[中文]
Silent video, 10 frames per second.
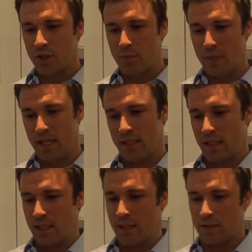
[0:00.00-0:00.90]
特别
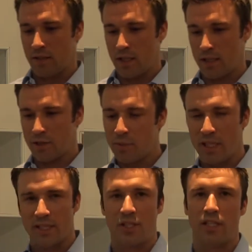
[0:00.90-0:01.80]
的呃特
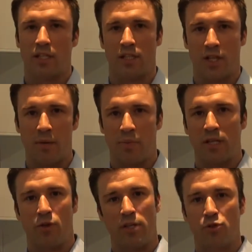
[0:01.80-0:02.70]
别的性能的产
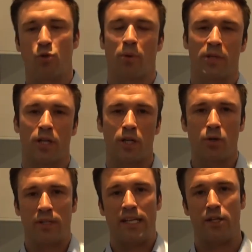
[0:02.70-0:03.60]
品，援助我们的客
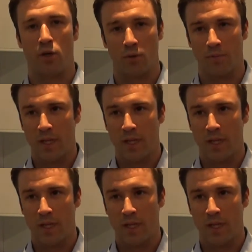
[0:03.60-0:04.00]
户的应用。